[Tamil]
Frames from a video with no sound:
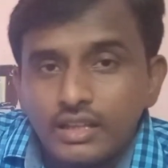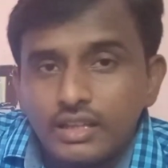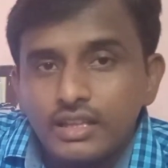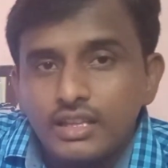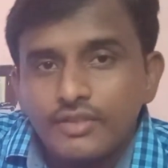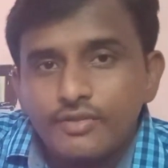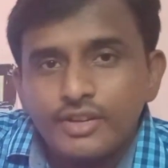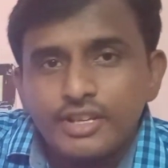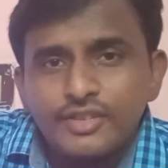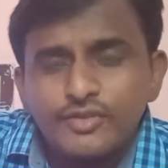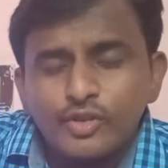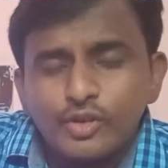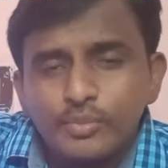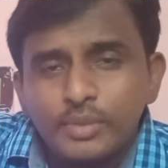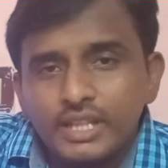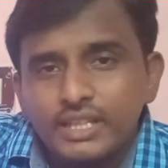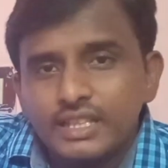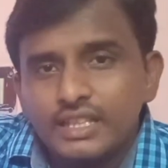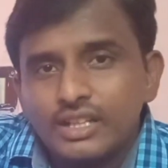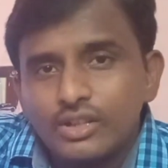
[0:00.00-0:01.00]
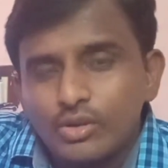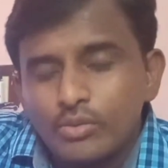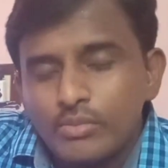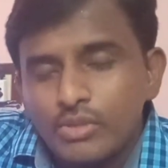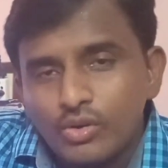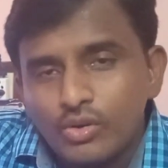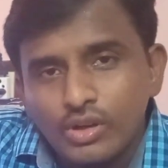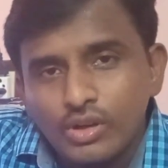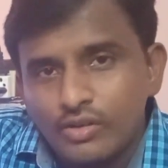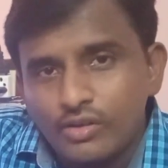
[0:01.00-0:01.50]
இந்த ஃபிஷ் ஃபுட் பார்த்திங்கன்னா ரொம்ப
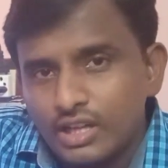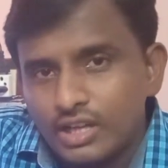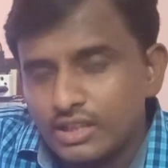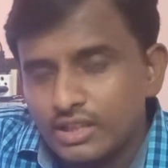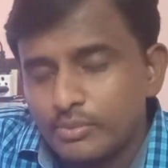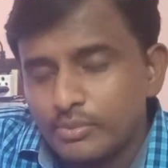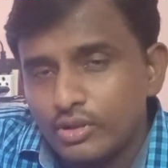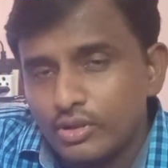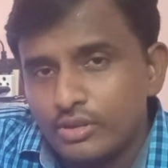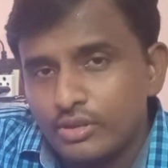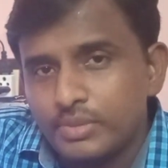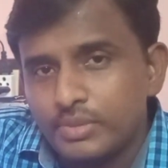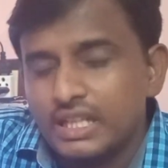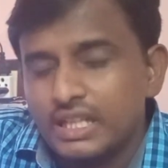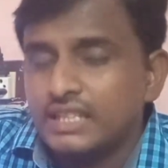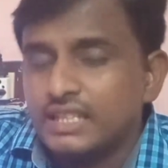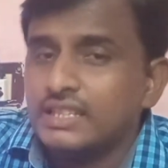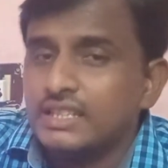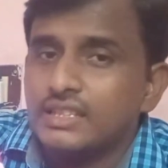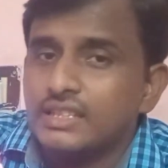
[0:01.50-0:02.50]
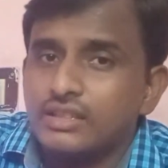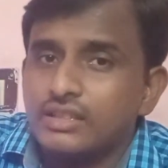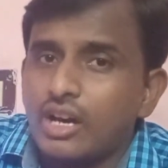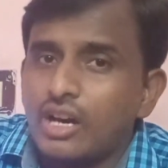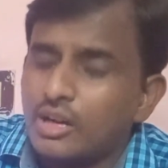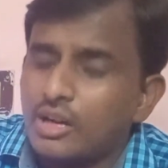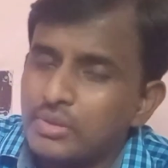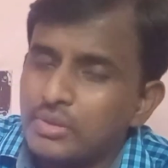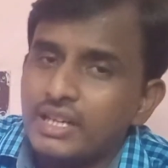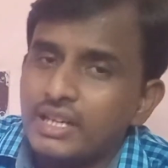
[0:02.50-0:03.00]
உங்கள் வாட்டரை பொல்யூட் பண்ணாது
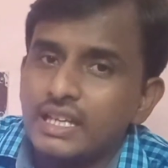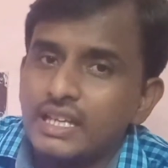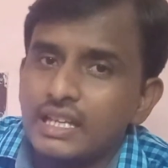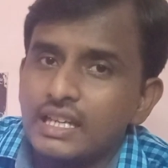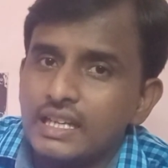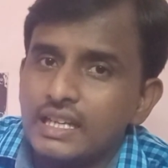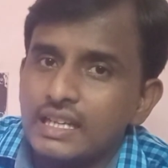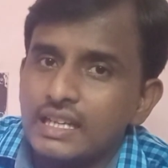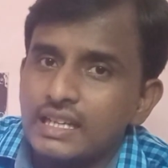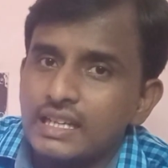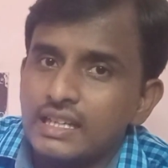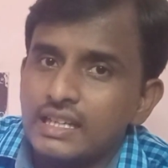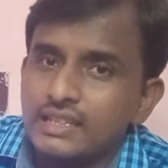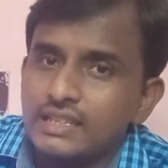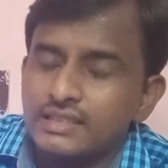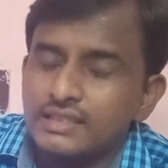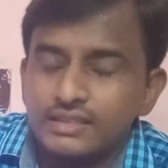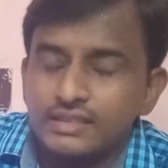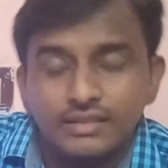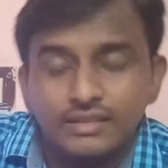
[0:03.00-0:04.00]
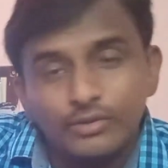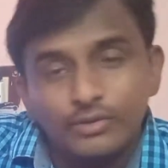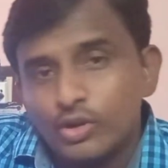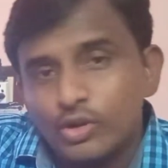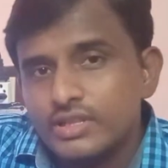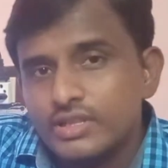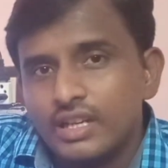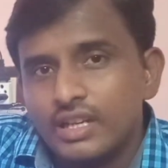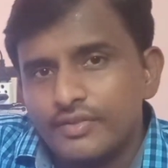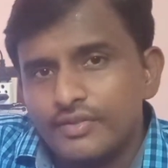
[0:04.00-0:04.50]
நார்மலாக நீங்கள்
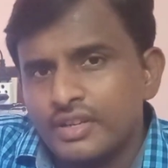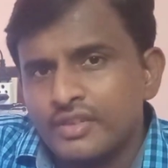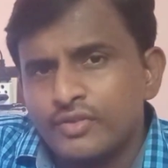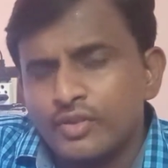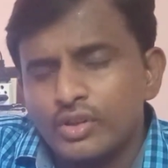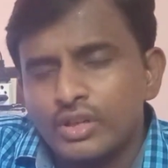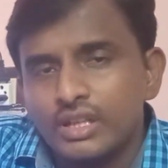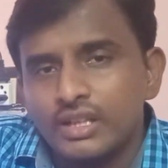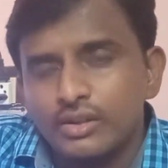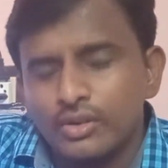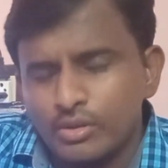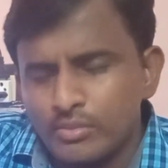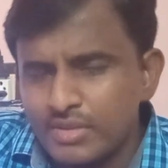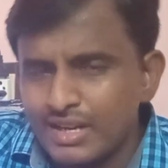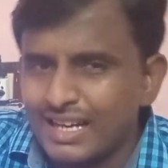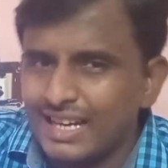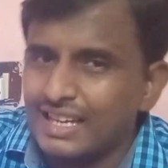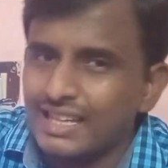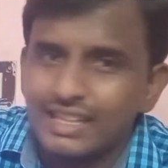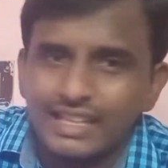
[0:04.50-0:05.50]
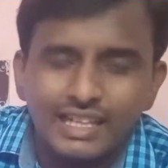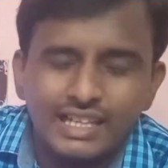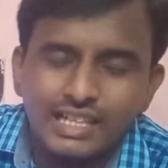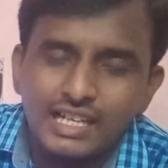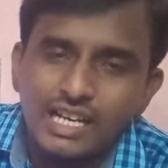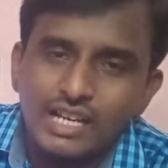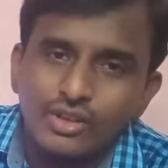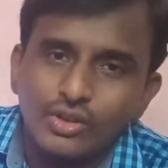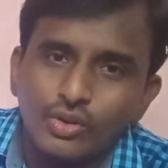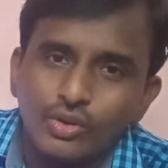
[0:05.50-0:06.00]
ஒரு சில ஃபிஷ் ஃபுட் இருக்குது ரொம்ப கலர்
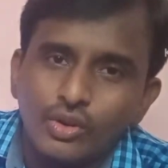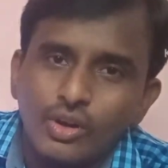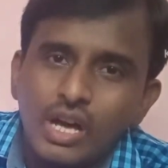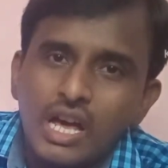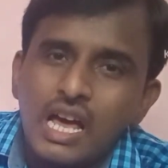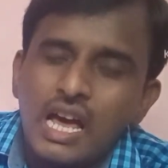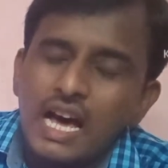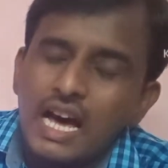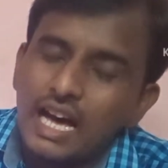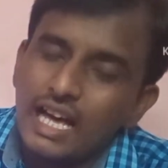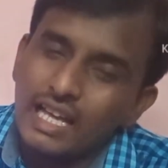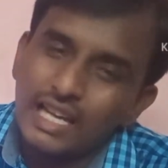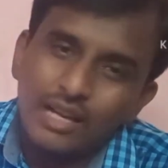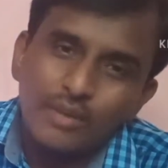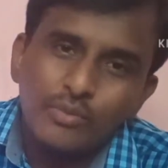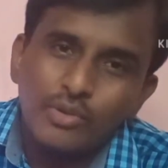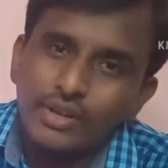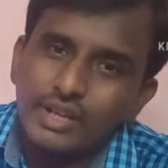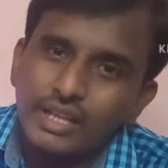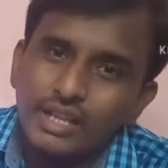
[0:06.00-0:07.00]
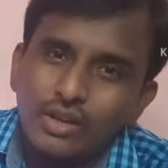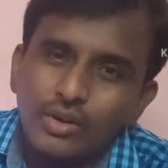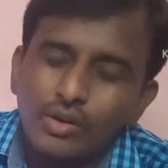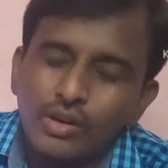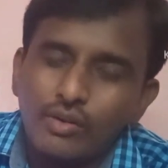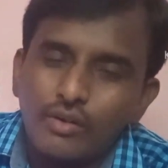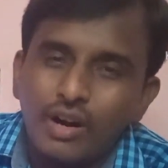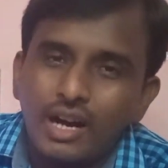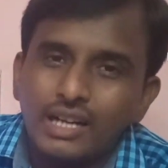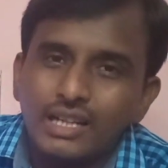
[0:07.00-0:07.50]
கலராக இருக்கும் அதெல்லாம் போட்டிங்கன்னா
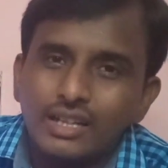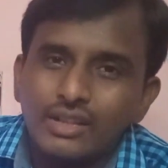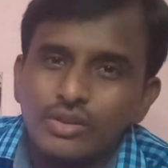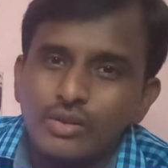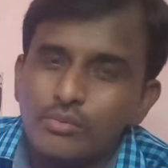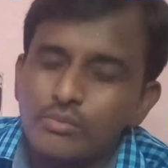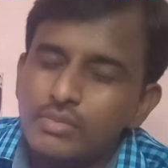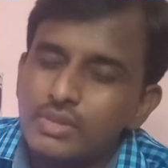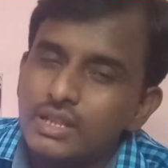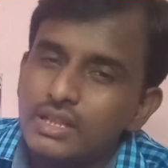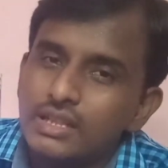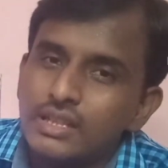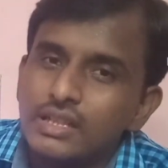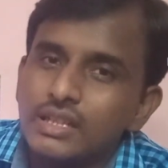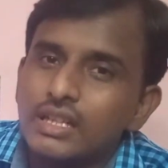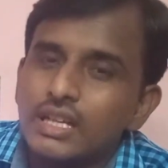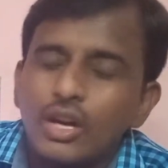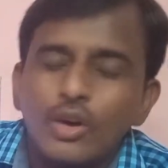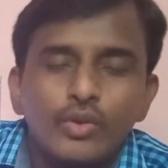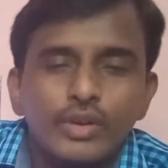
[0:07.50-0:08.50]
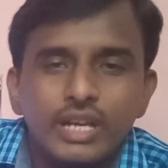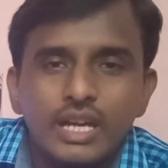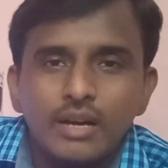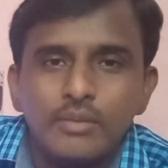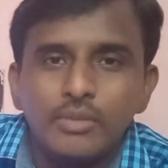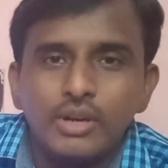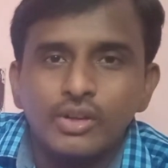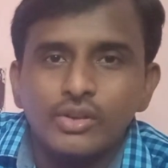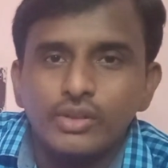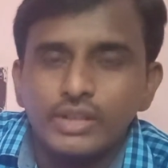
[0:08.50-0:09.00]
உங்கள் வாட்டர் ரொம்ப
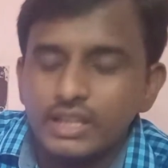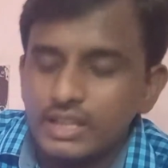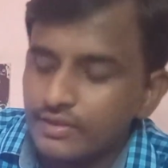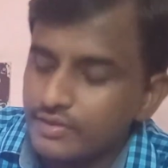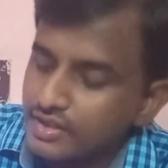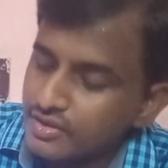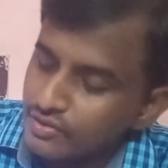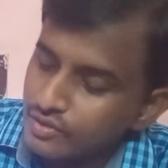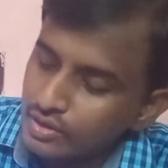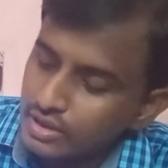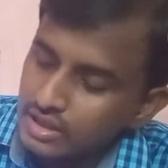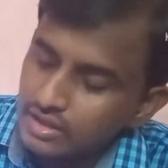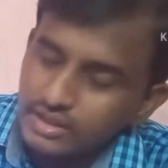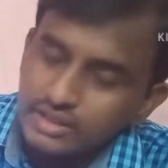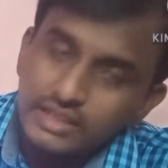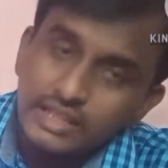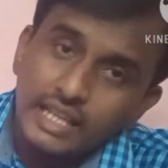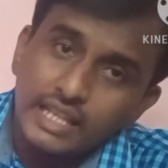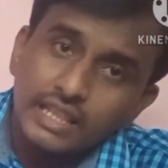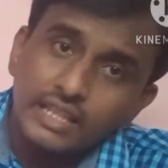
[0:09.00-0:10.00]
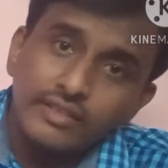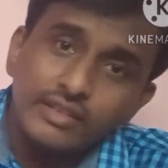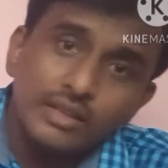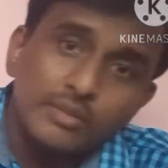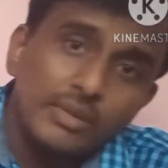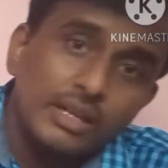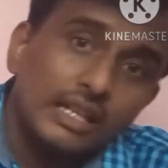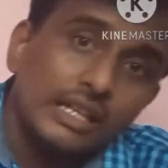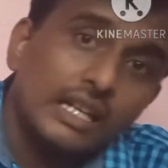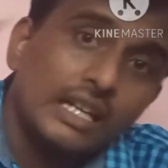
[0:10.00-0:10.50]
க்ளவுடியாக மாறும் இந்த ஃபிஷ் ஃபுட்டில் வந்துட்டு எந்த
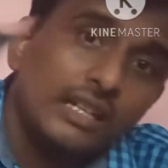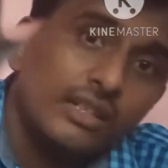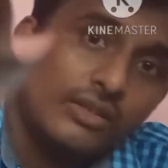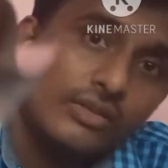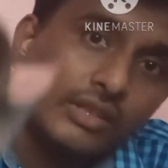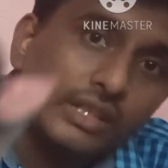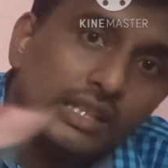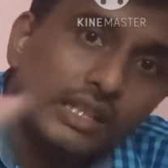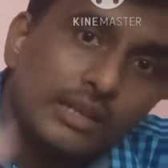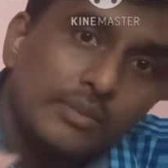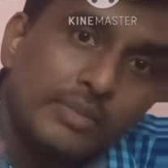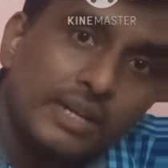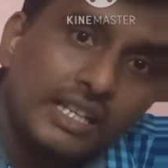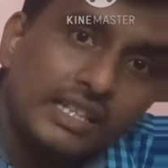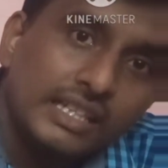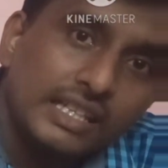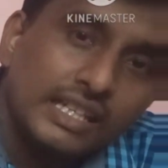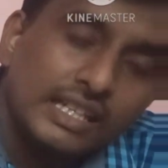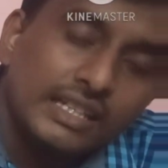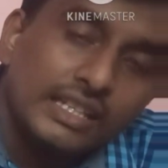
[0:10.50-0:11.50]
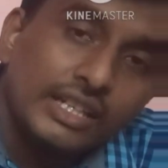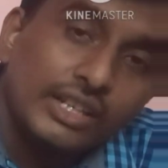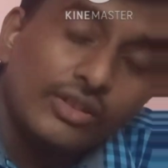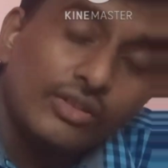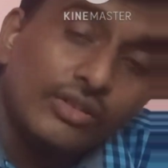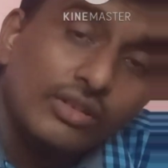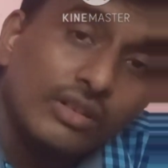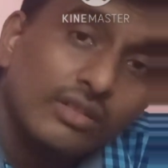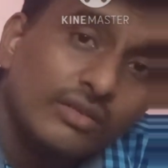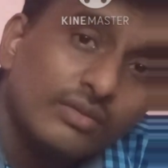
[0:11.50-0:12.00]
விதமான கலரும் இல்லை இதில் பார்த்தீங்கன்னா
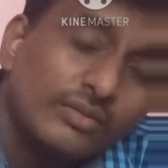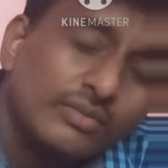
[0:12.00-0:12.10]
தெரியும்